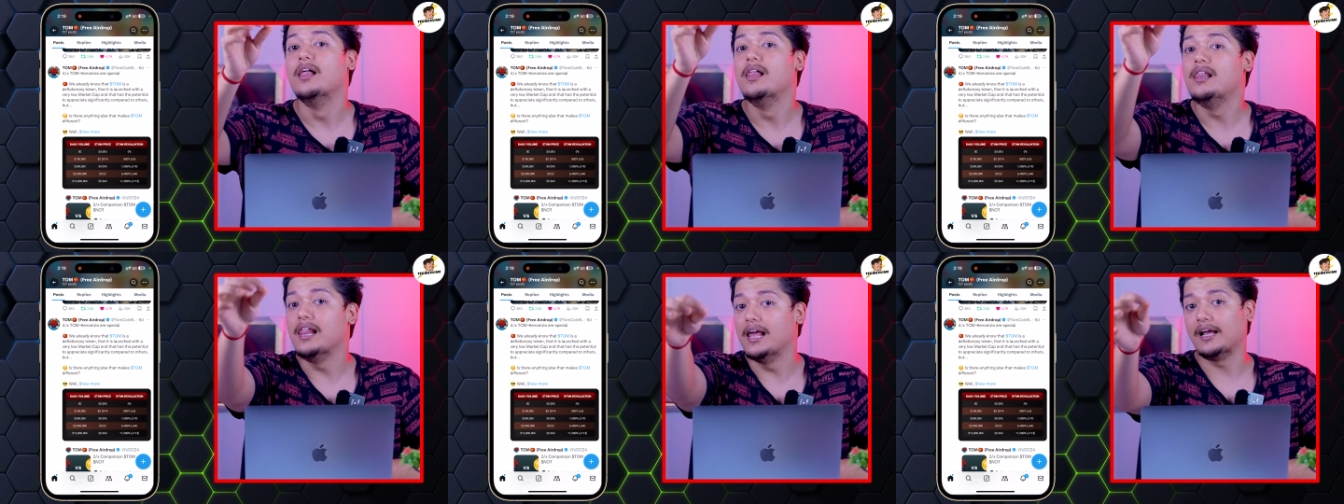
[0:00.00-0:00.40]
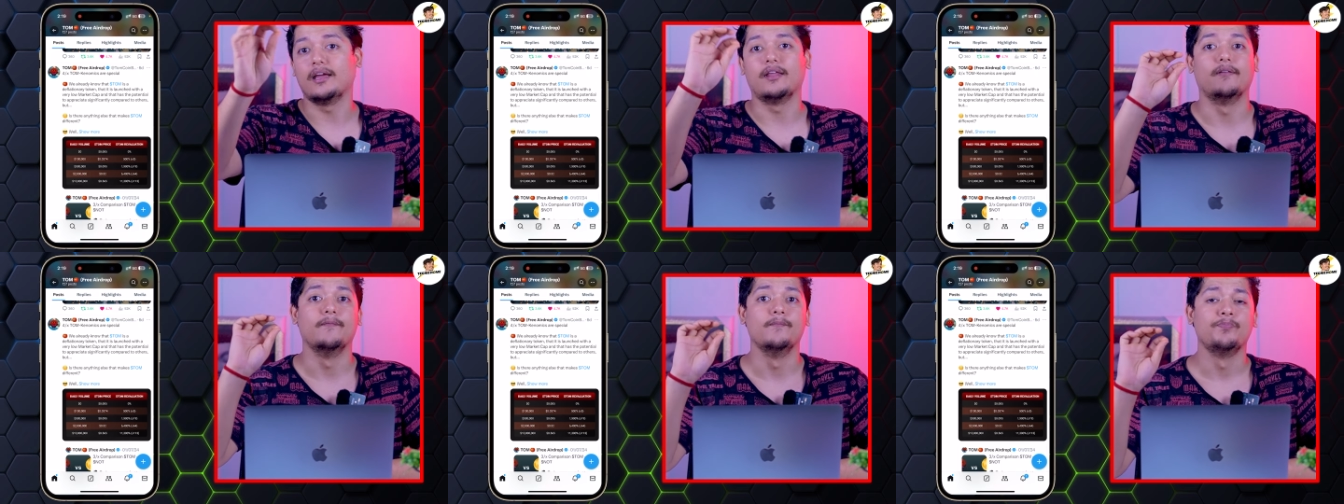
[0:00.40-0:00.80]

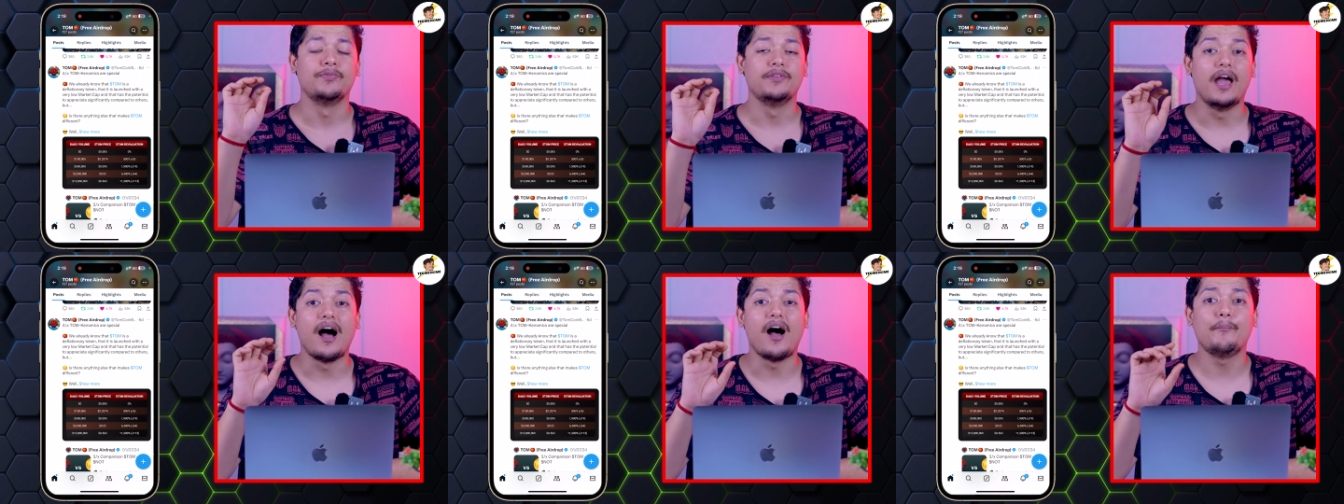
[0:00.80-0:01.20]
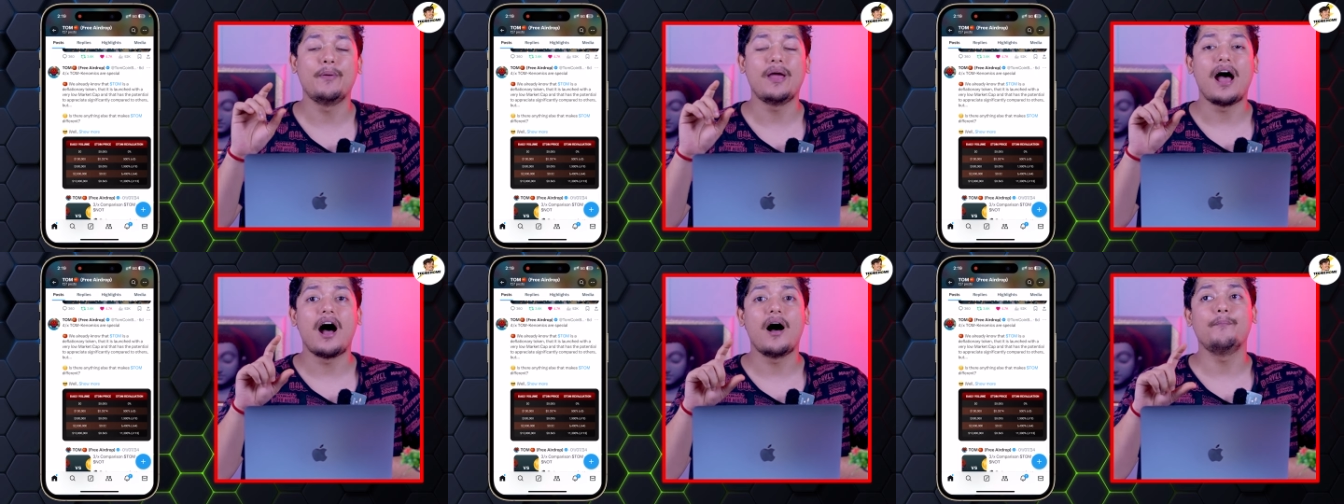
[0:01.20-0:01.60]
लेकिन यहां
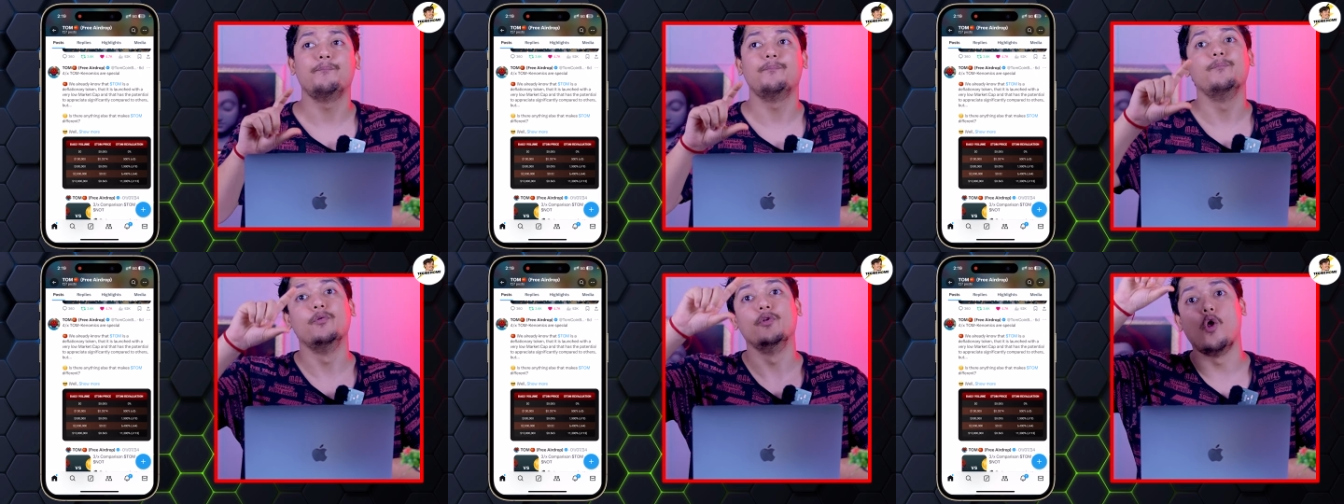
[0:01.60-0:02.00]
पे आप